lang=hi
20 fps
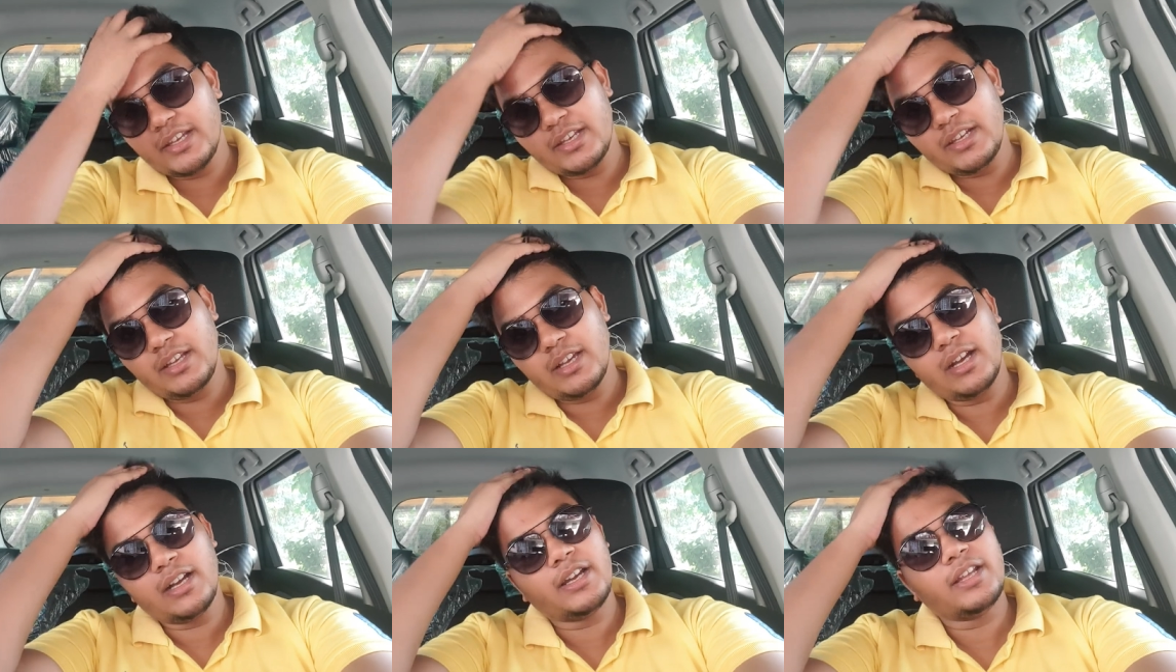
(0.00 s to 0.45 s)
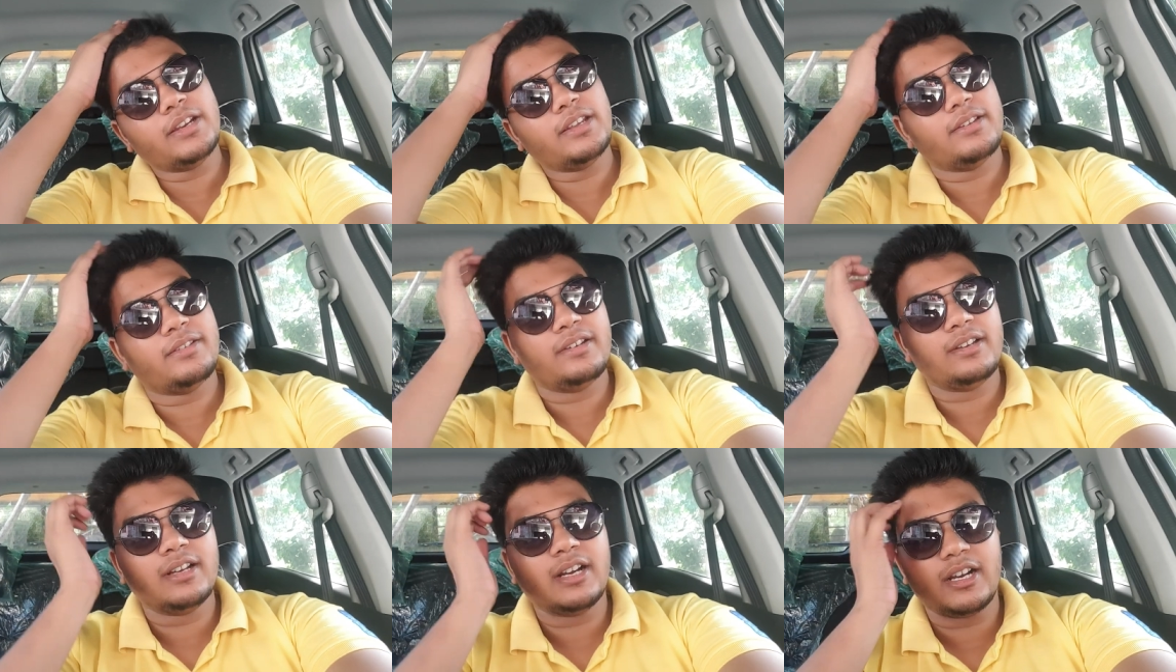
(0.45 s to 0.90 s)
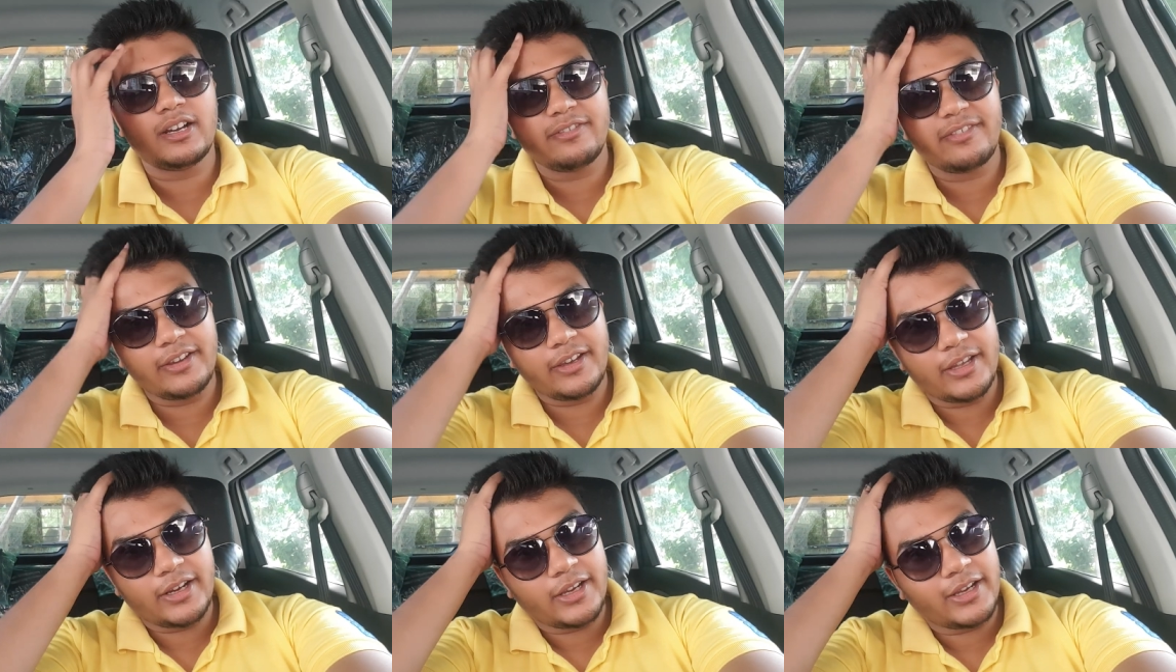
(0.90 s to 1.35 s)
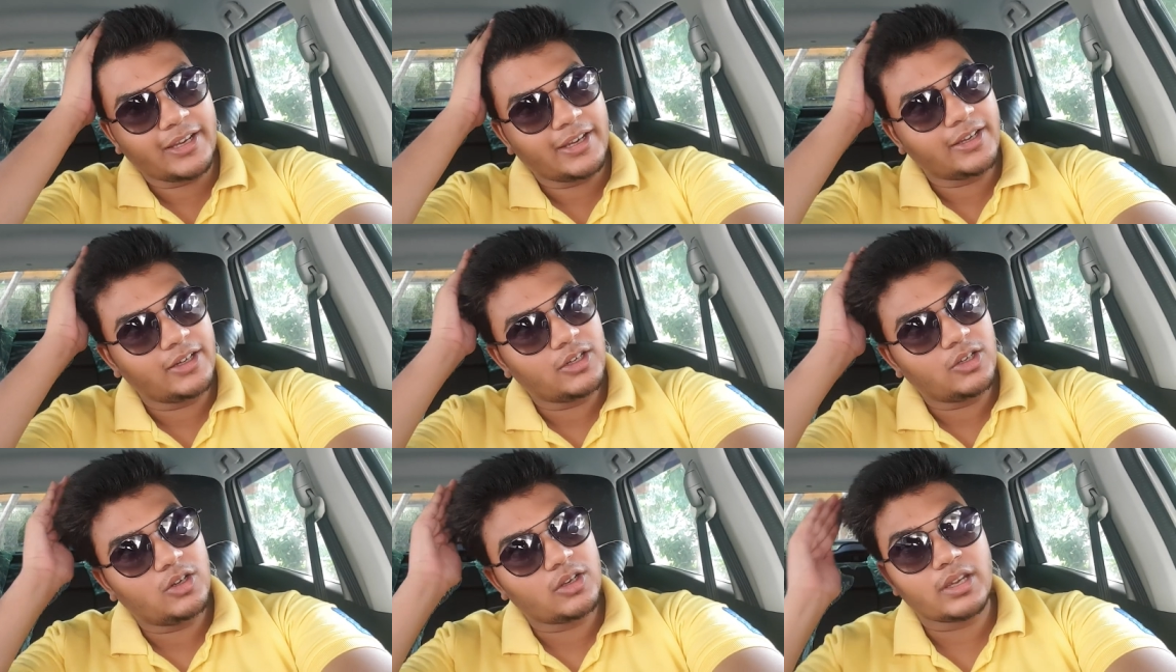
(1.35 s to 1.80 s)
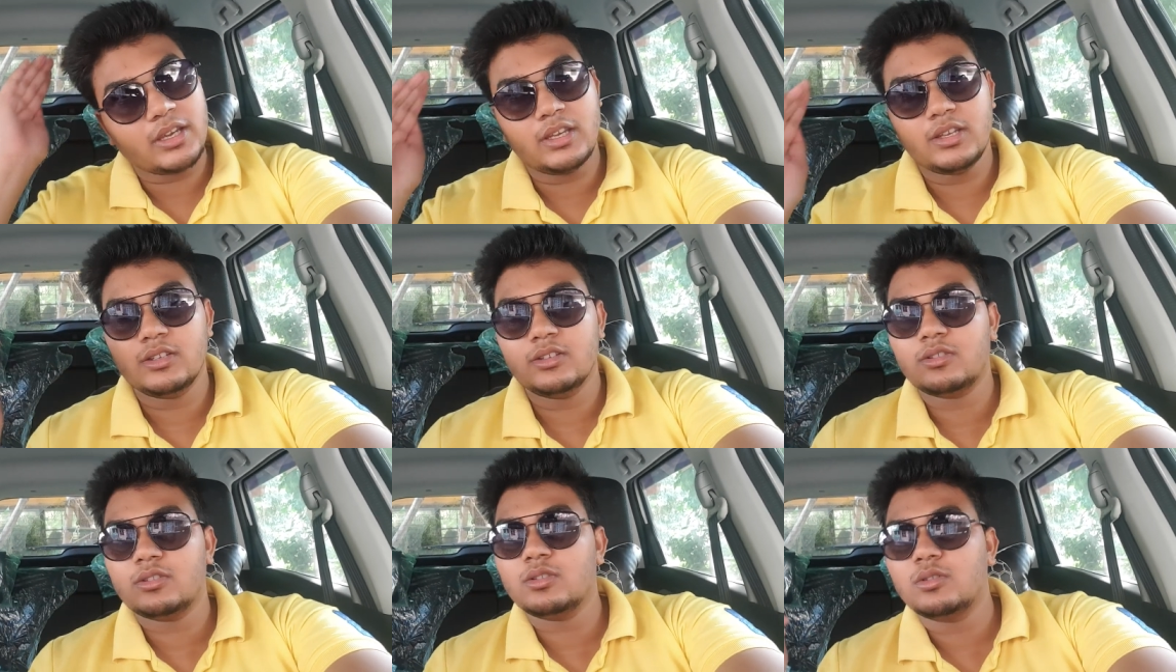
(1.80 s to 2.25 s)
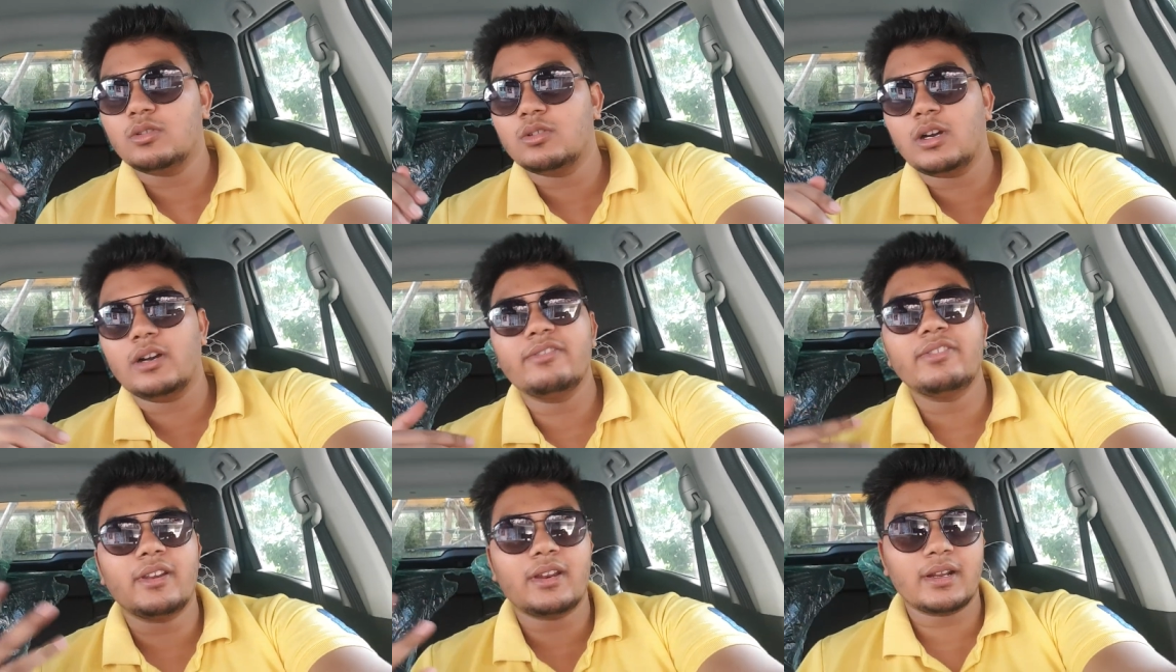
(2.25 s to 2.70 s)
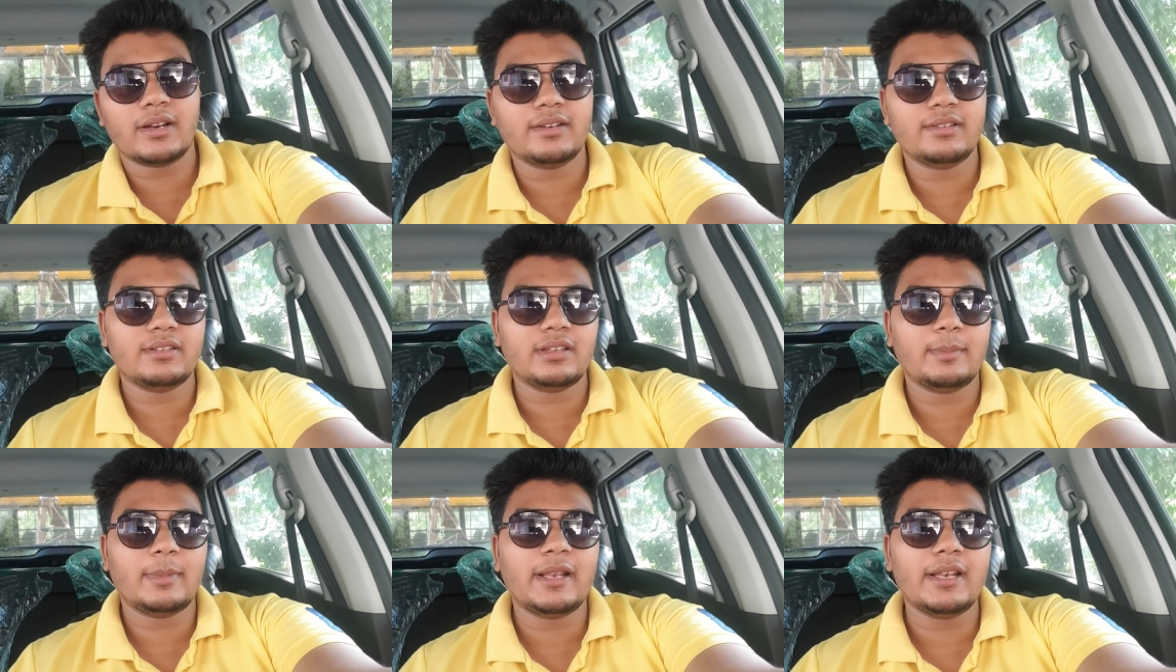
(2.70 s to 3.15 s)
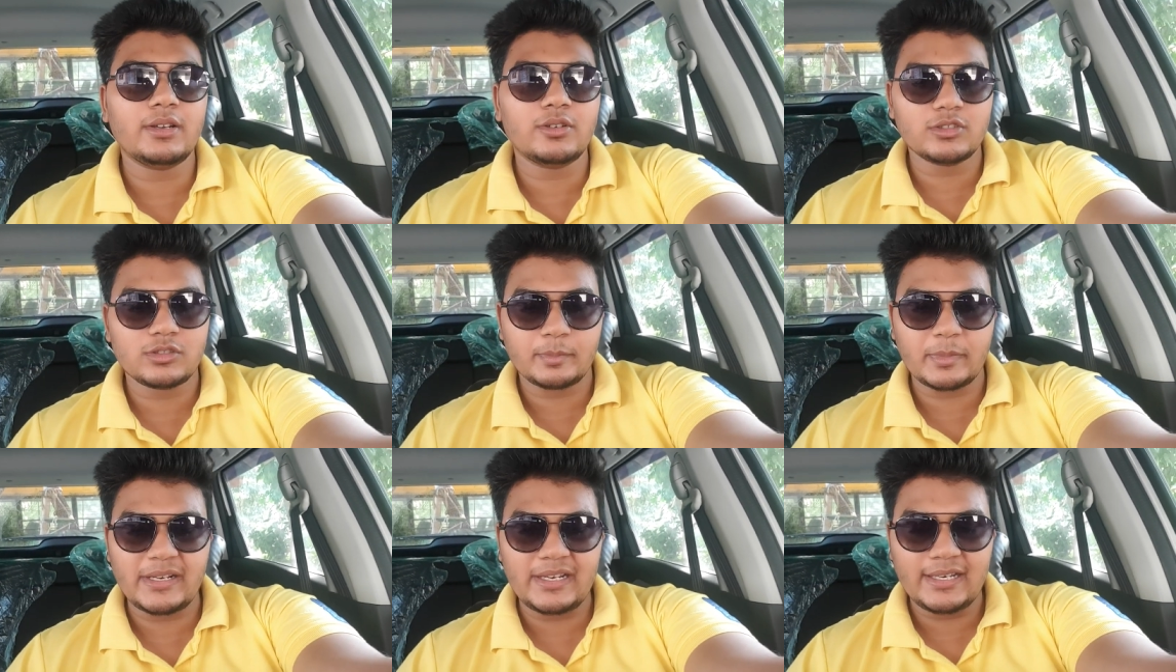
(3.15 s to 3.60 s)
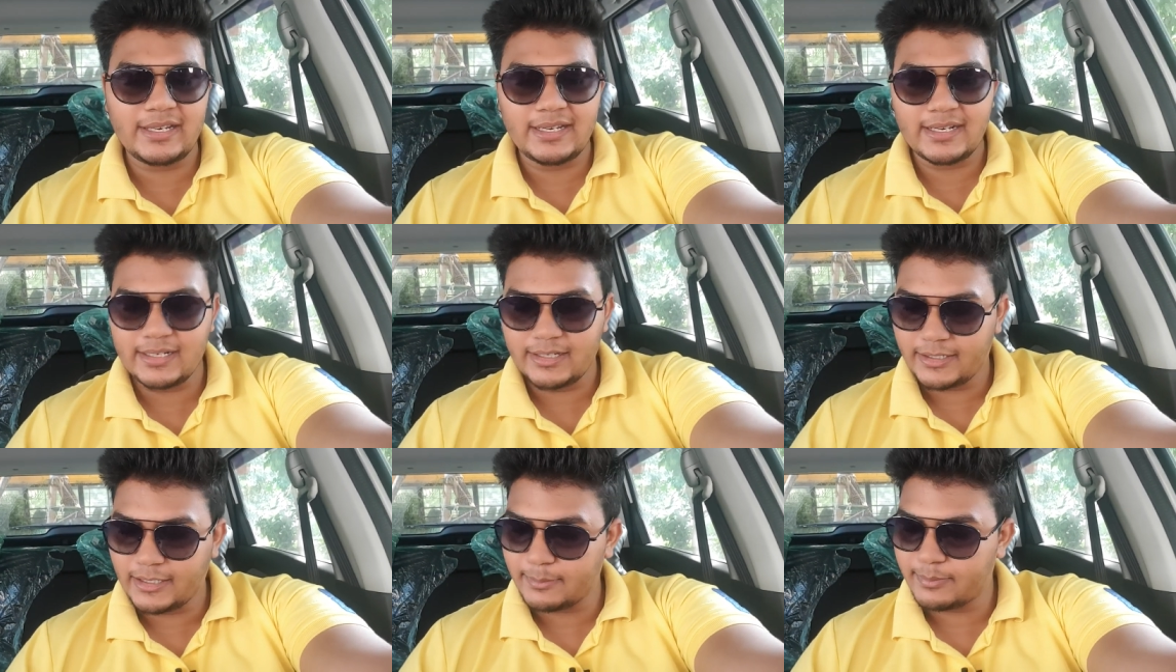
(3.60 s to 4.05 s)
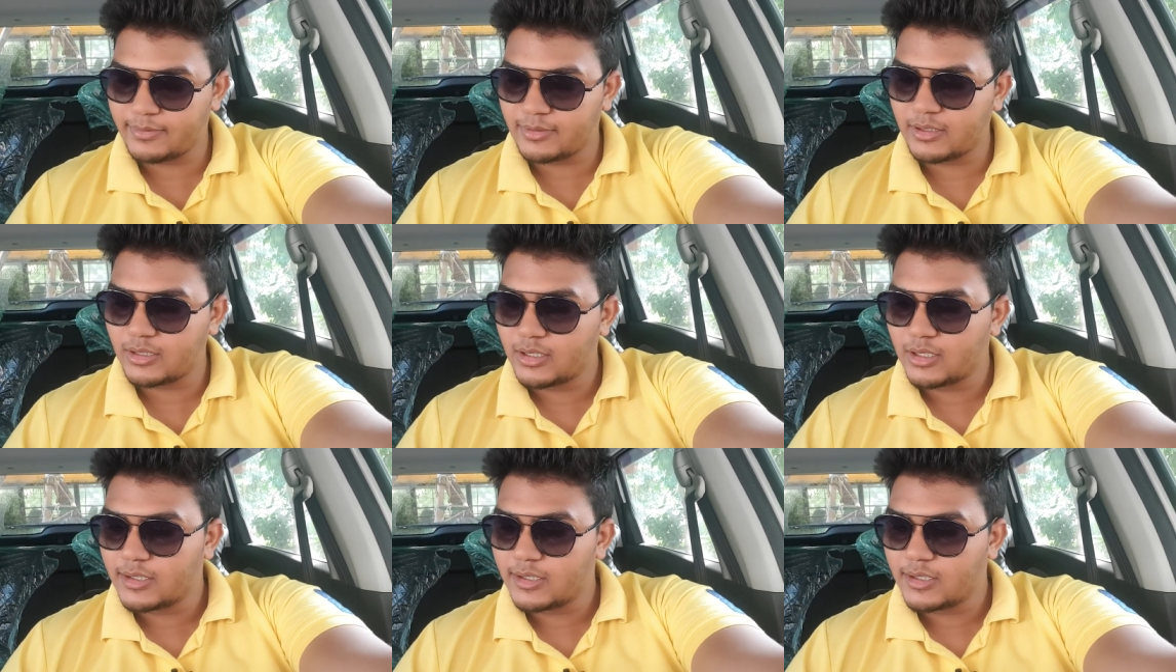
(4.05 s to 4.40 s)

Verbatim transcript: कि अगर किसी का अफेयर है ओके तो अफेयर रखने से पहले कुछ प्री लीगल टिप्स